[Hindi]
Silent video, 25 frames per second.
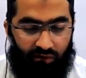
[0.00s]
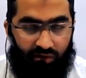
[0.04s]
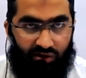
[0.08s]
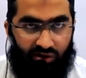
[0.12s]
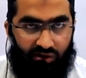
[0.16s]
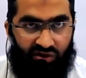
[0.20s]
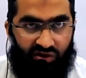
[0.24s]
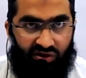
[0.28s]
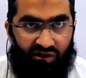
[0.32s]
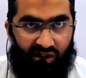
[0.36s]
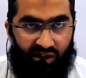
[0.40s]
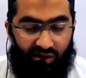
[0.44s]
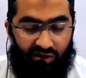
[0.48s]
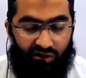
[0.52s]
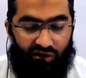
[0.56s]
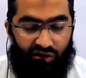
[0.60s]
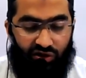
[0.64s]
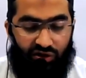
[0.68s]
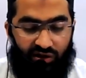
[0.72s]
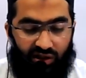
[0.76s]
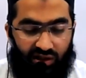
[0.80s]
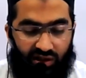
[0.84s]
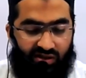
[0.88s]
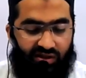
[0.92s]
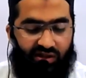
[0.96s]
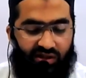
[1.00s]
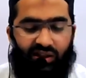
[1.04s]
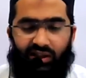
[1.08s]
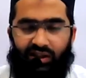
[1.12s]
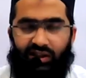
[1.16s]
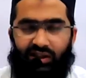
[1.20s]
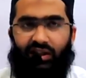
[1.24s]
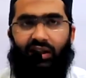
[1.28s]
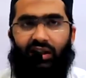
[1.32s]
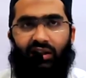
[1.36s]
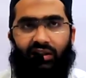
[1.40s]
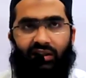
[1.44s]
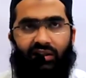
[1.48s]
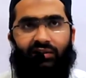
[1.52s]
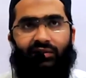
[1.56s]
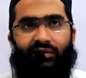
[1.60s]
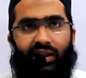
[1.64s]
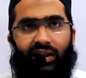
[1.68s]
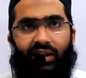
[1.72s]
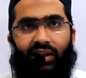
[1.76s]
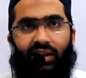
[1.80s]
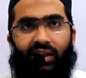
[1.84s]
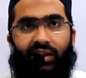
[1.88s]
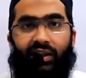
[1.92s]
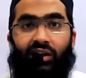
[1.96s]
सच तस्दीक करने
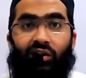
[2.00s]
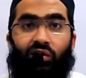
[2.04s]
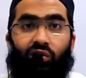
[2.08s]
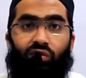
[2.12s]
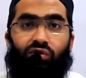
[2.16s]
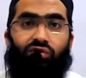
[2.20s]
वाला है